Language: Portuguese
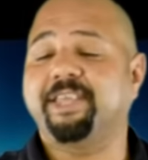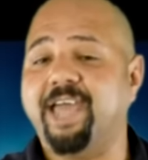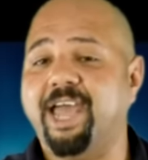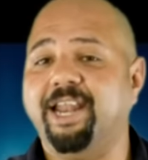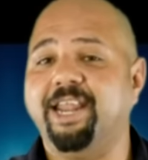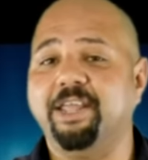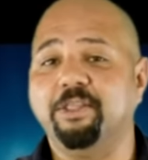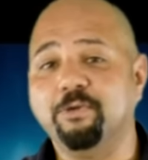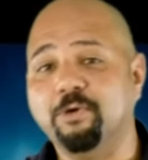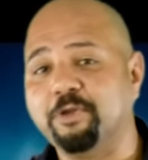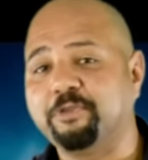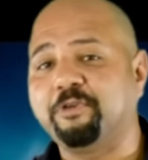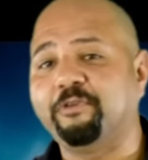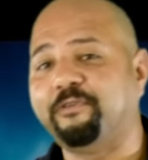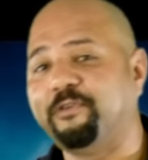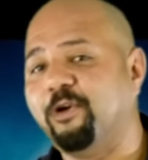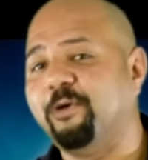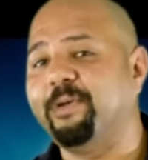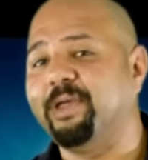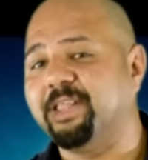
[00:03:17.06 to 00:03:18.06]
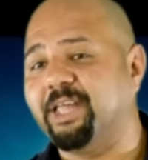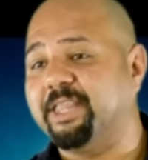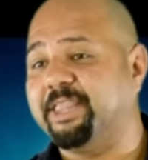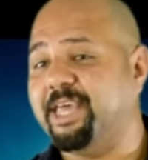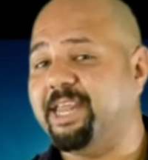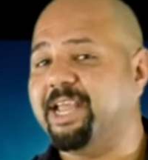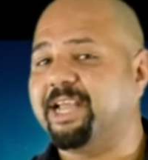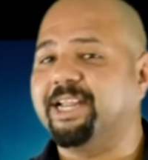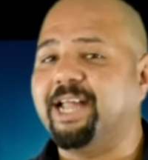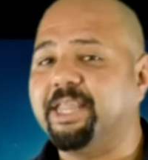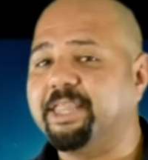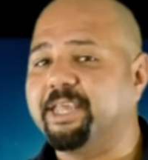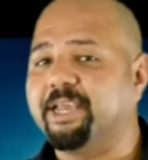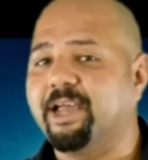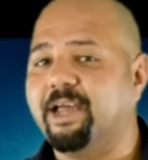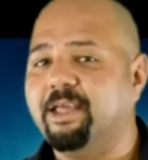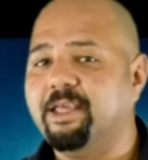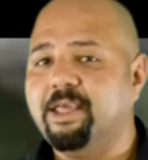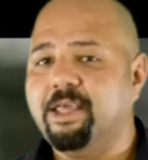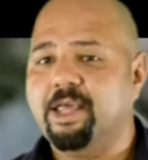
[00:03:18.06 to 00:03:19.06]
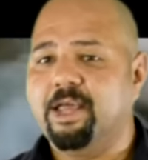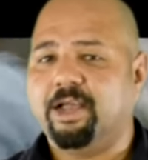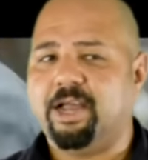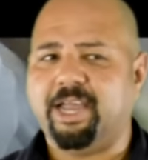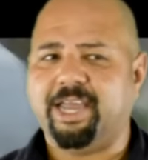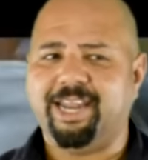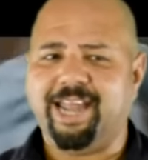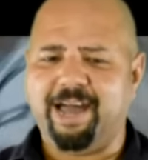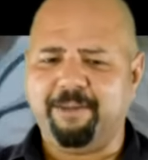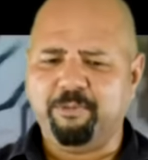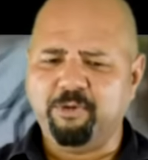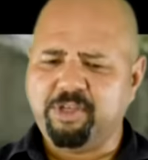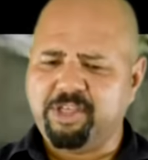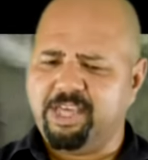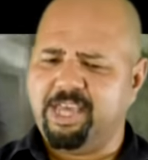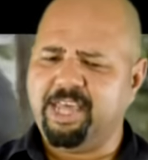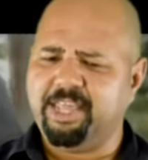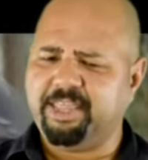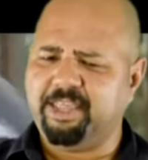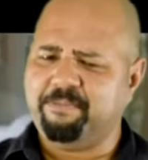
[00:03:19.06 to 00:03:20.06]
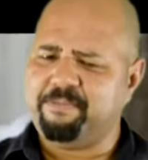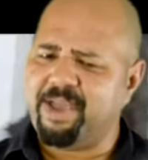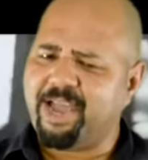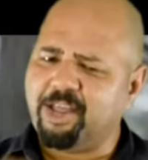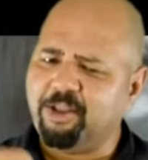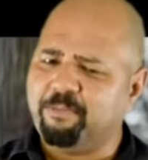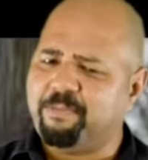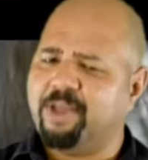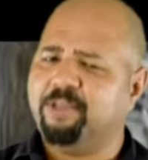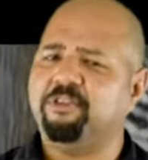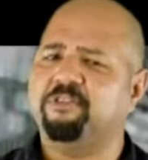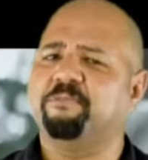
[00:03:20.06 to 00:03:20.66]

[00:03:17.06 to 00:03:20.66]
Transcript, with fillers: Kelly no outro filme, na série clássica, com aquela rabugice, pegar no pé do